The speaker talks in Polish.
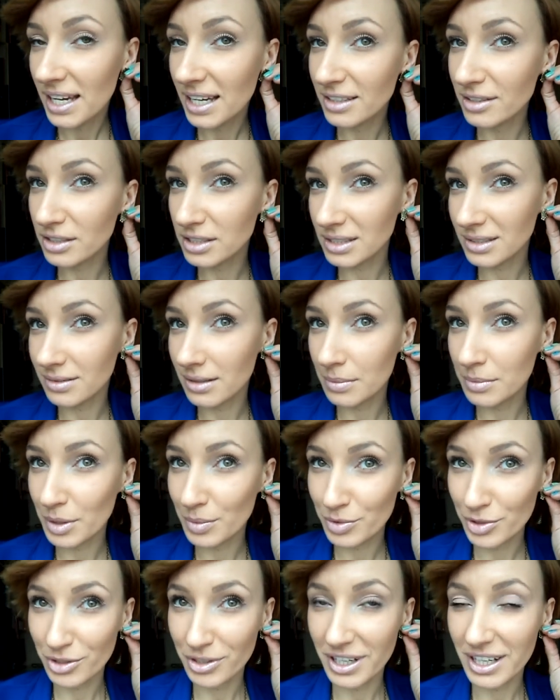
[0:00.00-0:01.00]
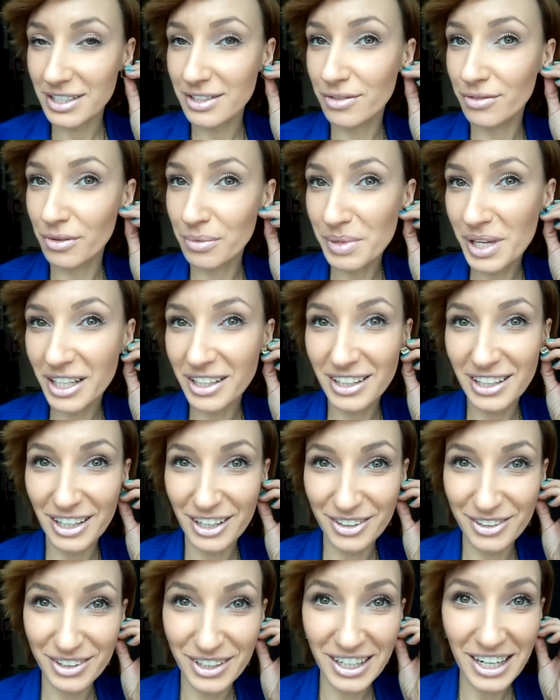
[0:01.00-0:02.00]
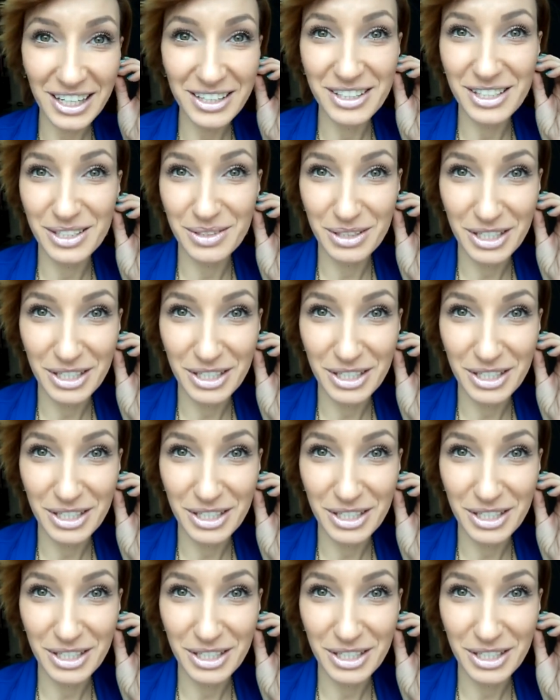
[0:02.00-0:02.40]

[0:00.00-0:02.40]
Dostałam je przy okazji wymianki jako gratis,